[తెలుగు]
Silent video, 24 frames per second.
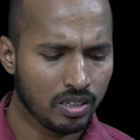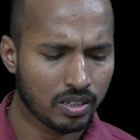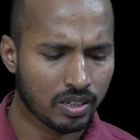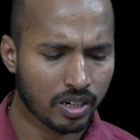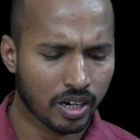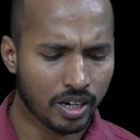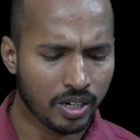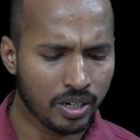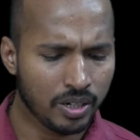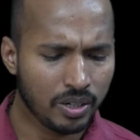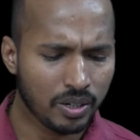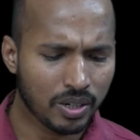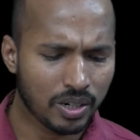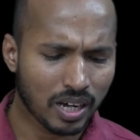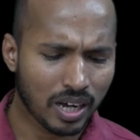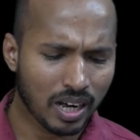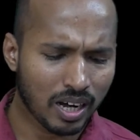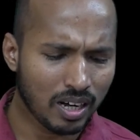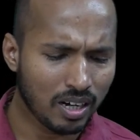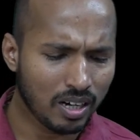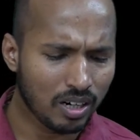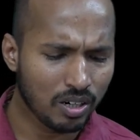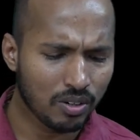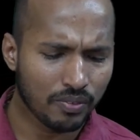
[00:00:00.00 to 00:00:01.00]
రెండు
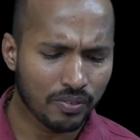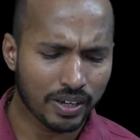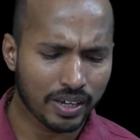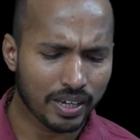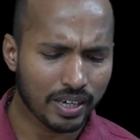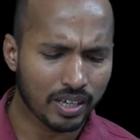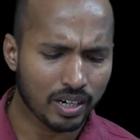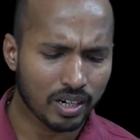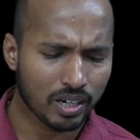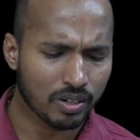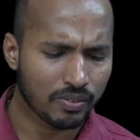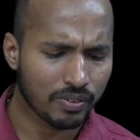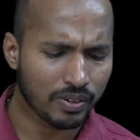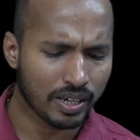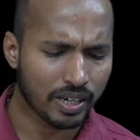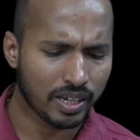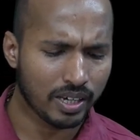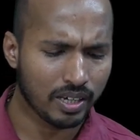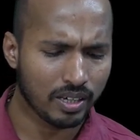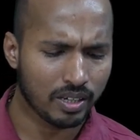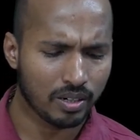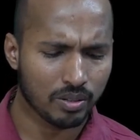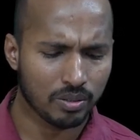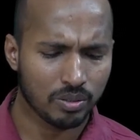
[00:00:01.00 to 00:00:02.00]
కళ్ళు వేరు
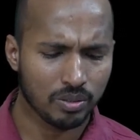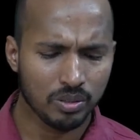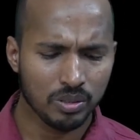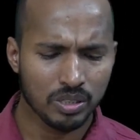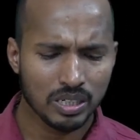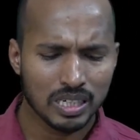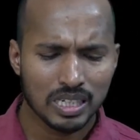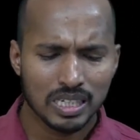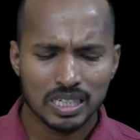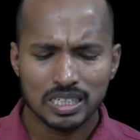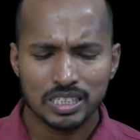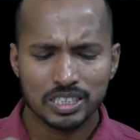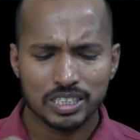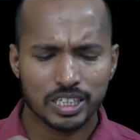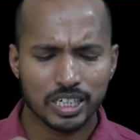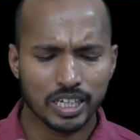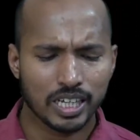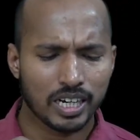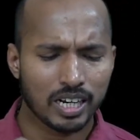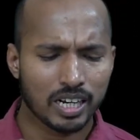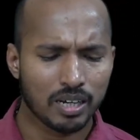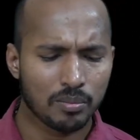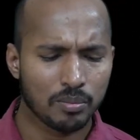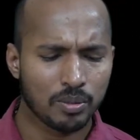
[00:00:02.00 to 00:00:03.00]
వేరు
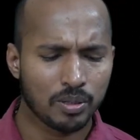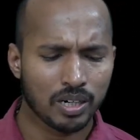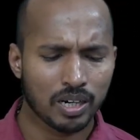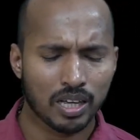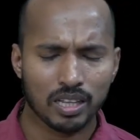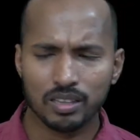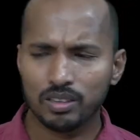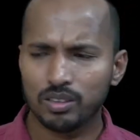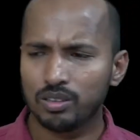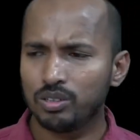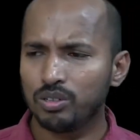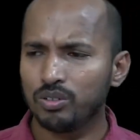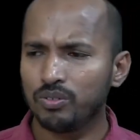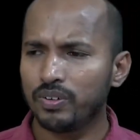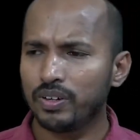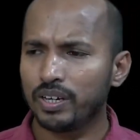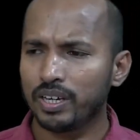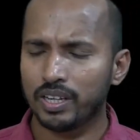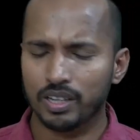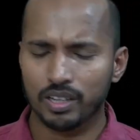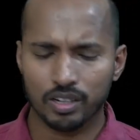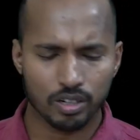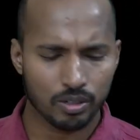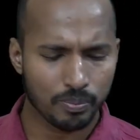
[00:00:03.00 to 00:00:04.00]
శిరమునందు
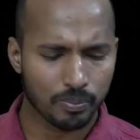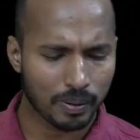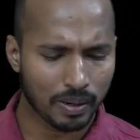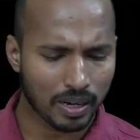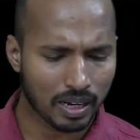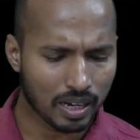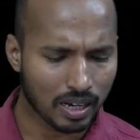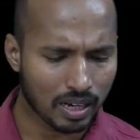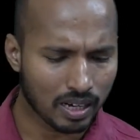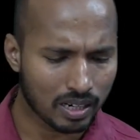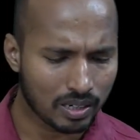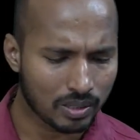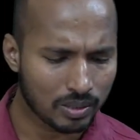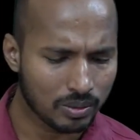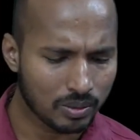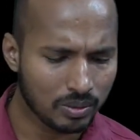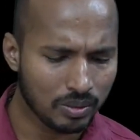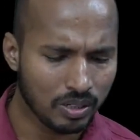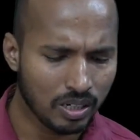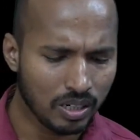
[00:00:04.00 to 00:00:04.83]
వేరు పారు